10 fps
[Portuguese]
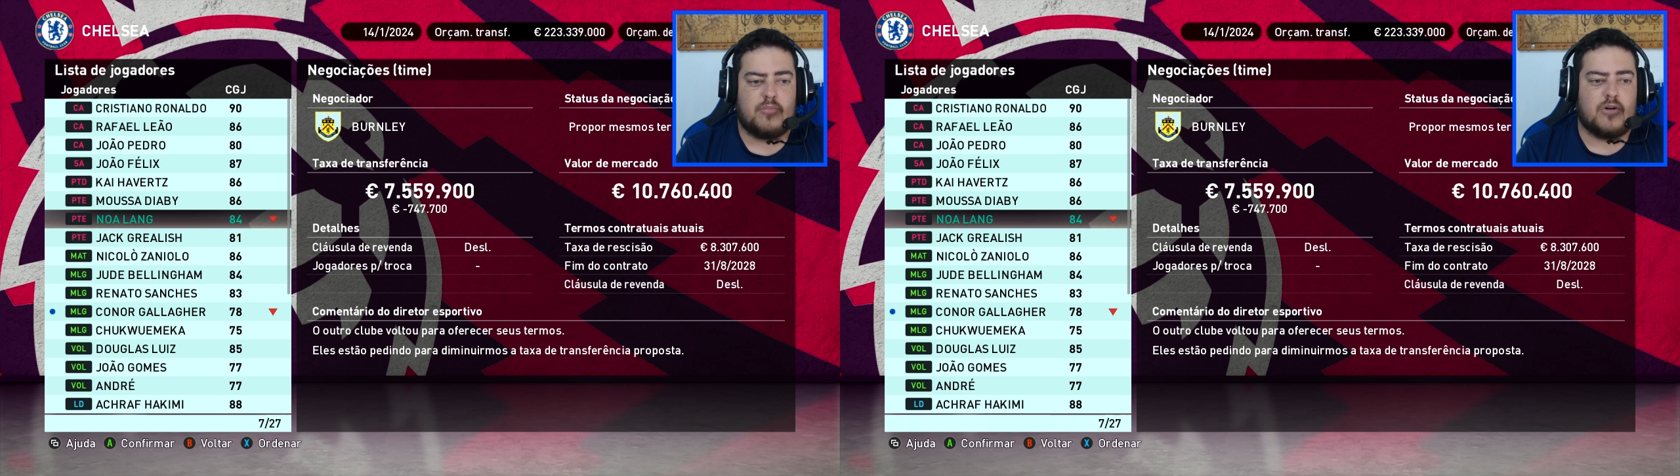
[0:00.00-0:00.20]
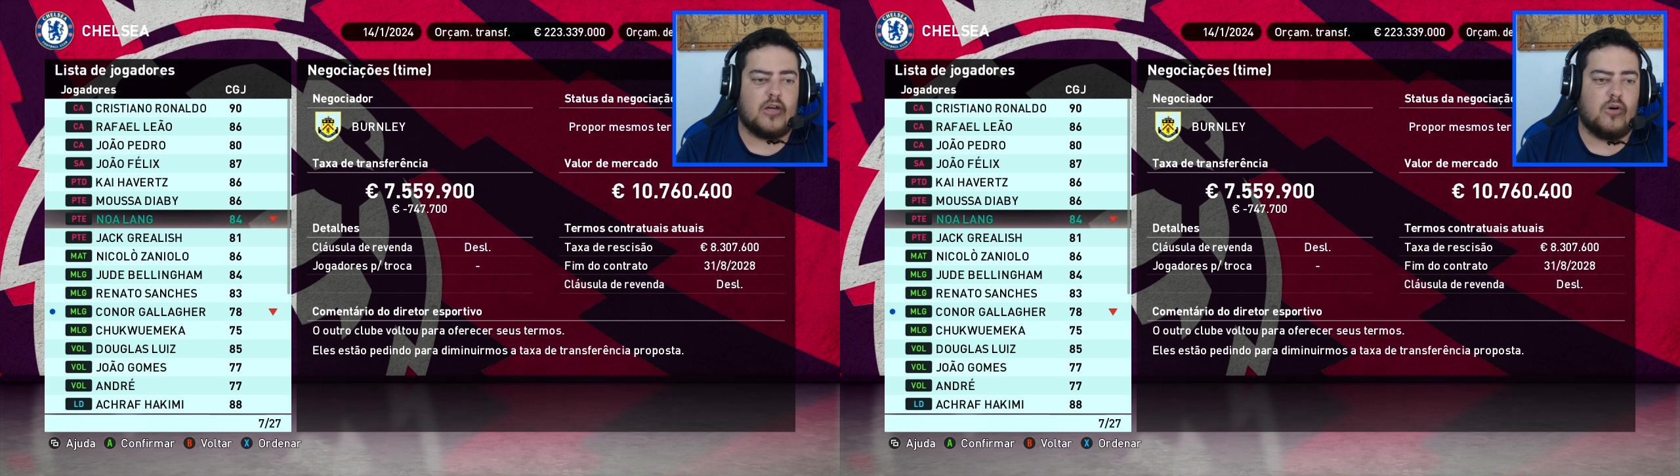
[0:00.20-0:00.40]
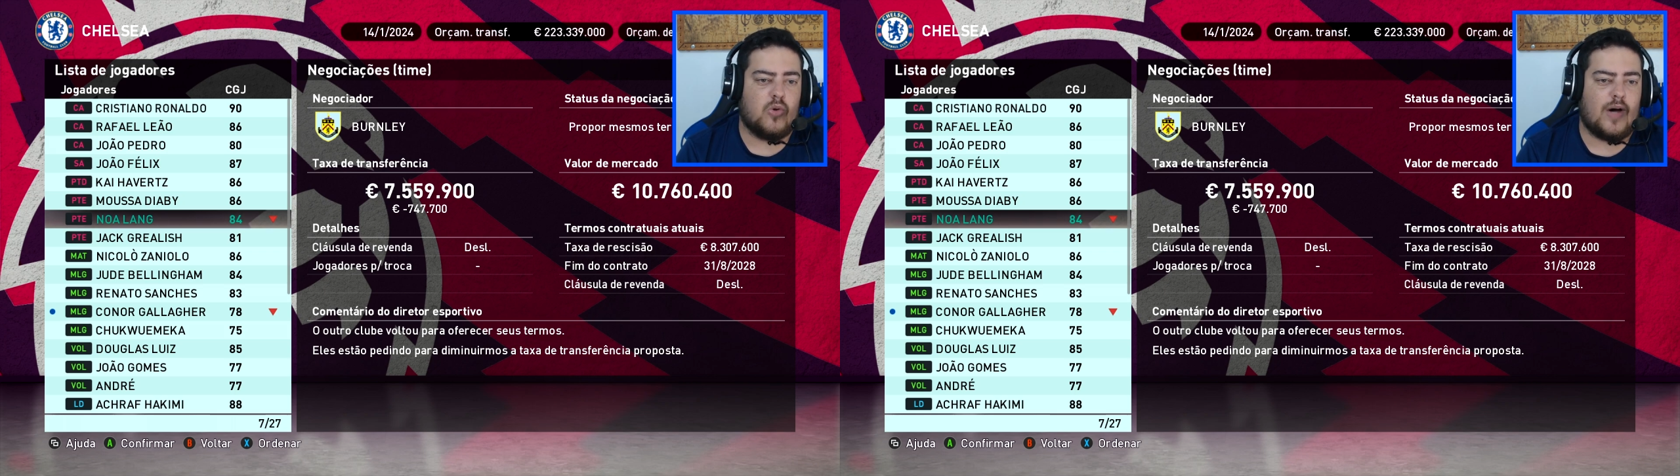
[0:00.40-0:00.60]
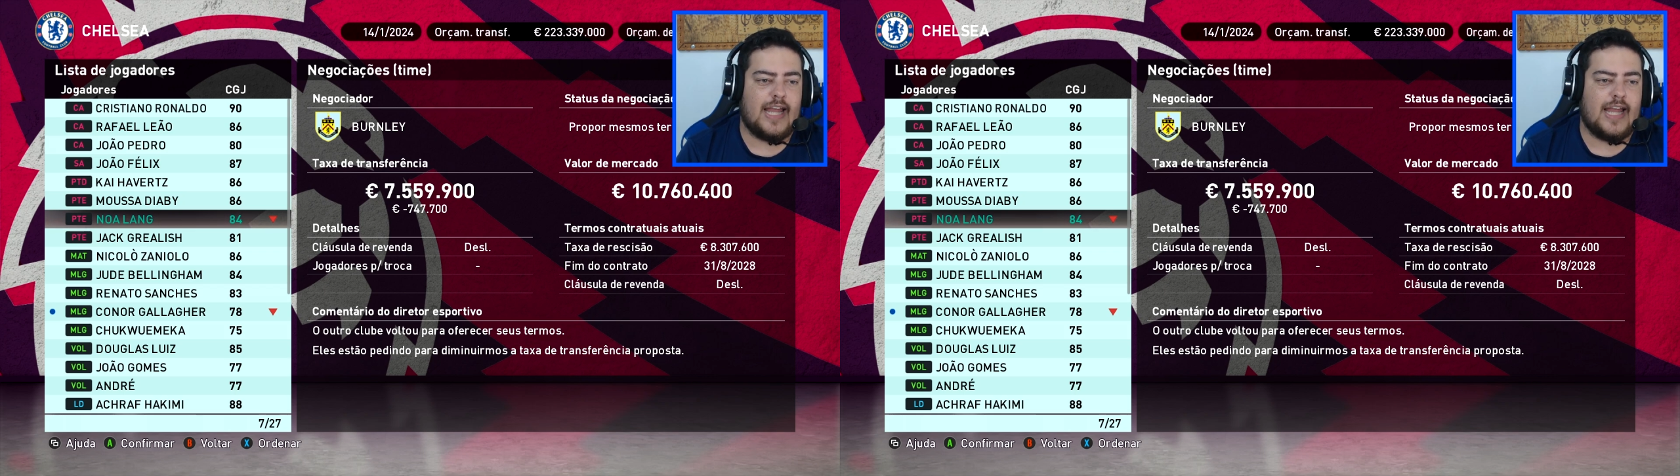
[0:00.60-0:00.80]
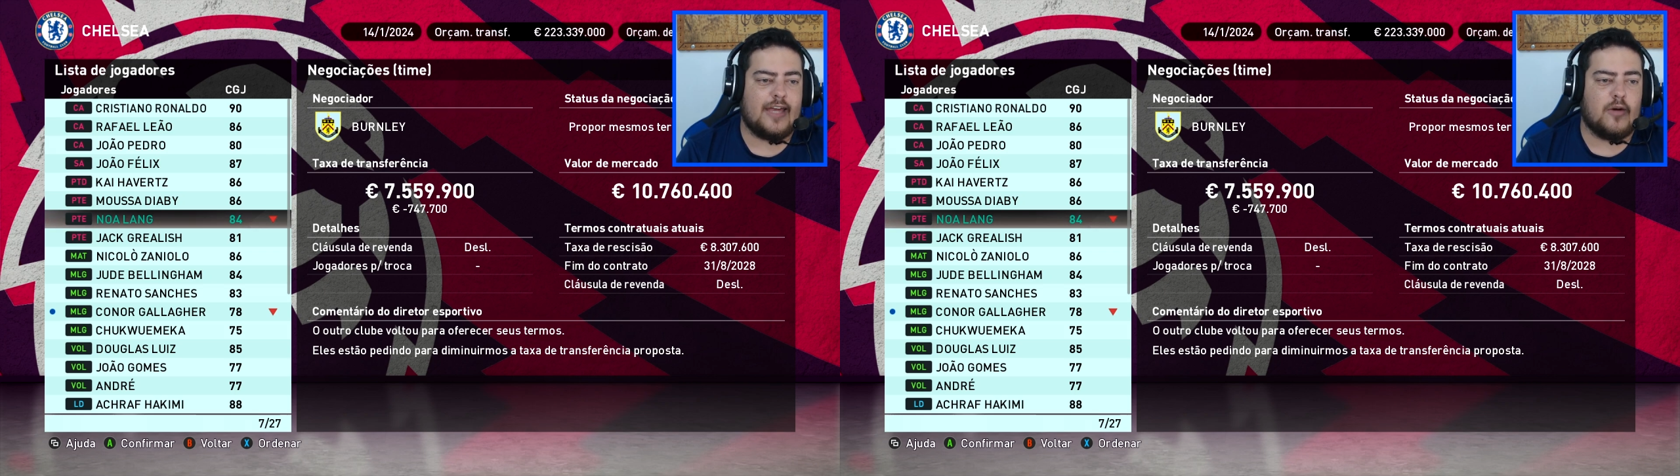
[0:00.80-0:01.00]
Porque o
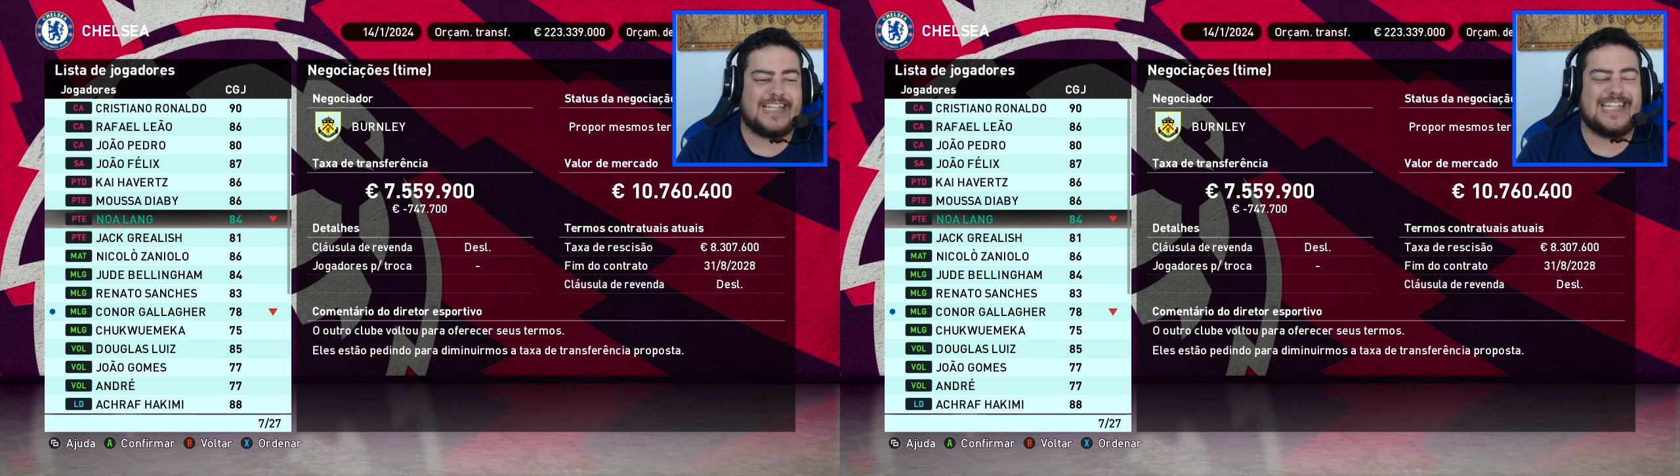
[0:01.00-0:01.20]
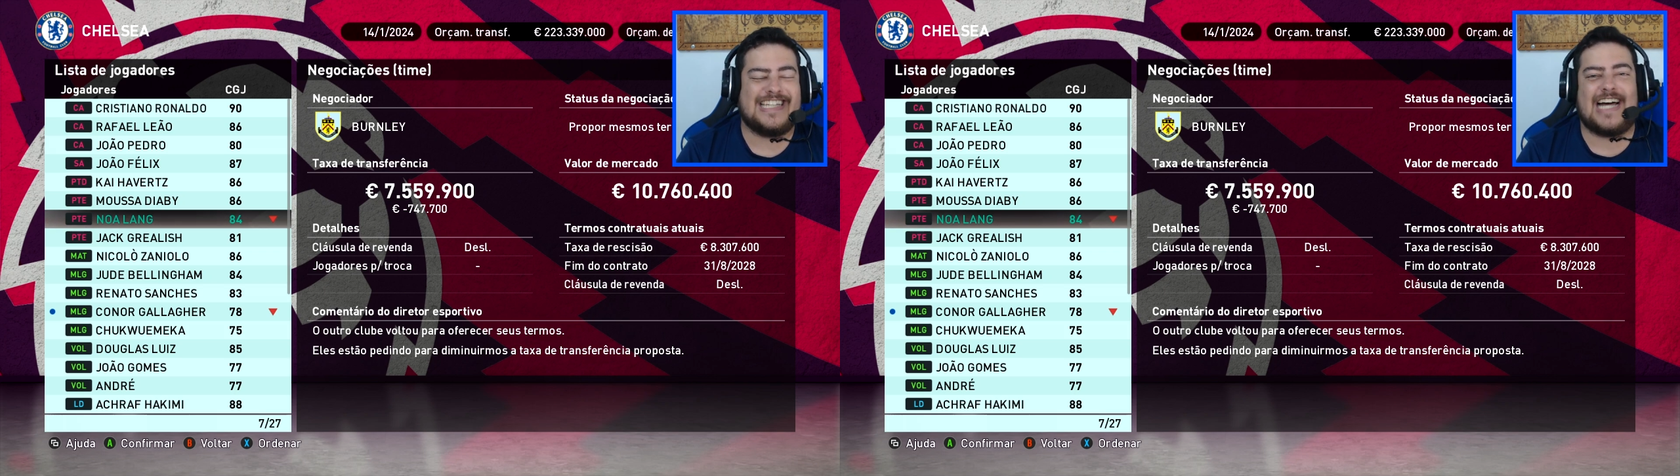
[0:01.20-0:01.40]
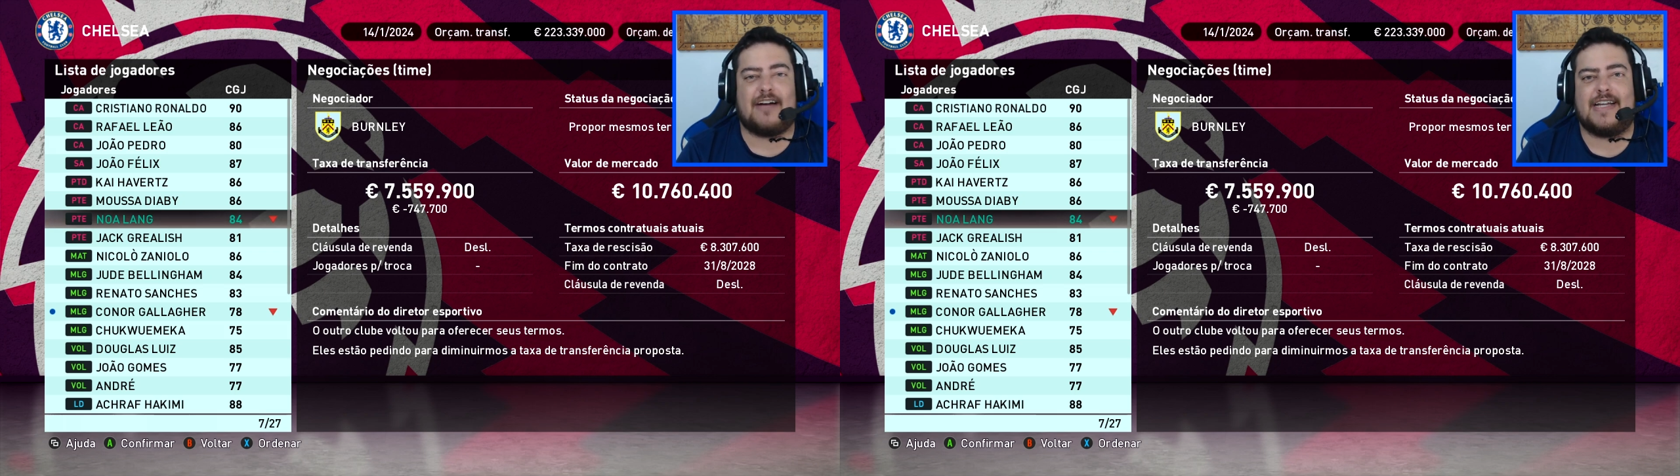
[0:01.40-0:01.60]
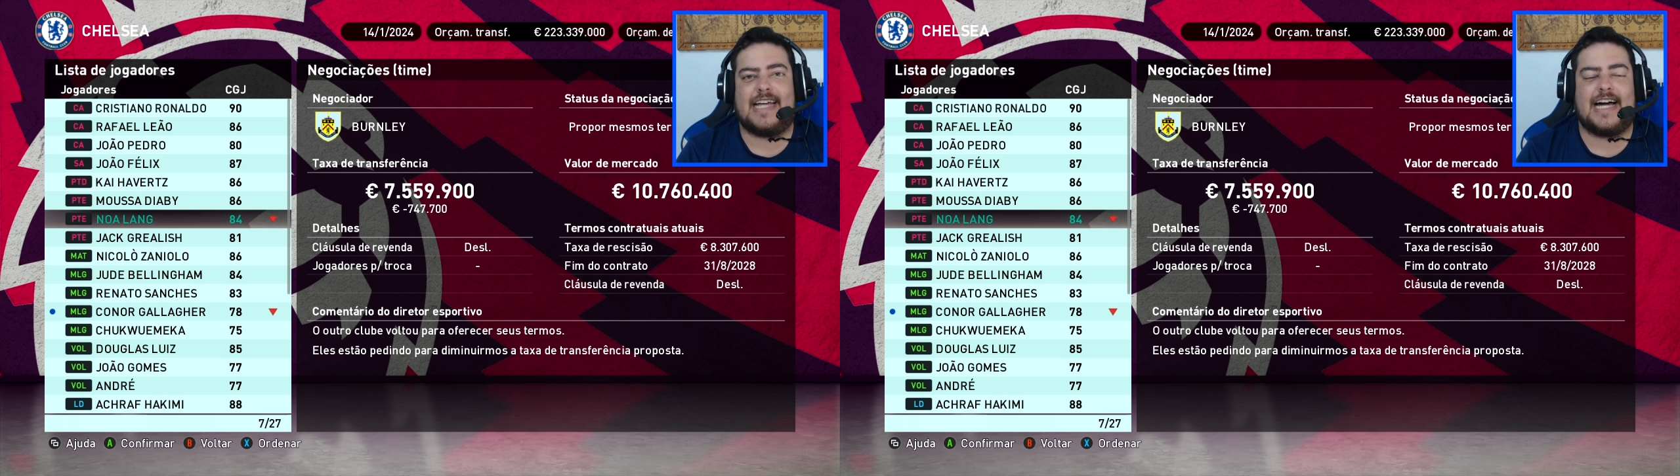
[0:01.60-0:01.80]
Noaleng, eu precisava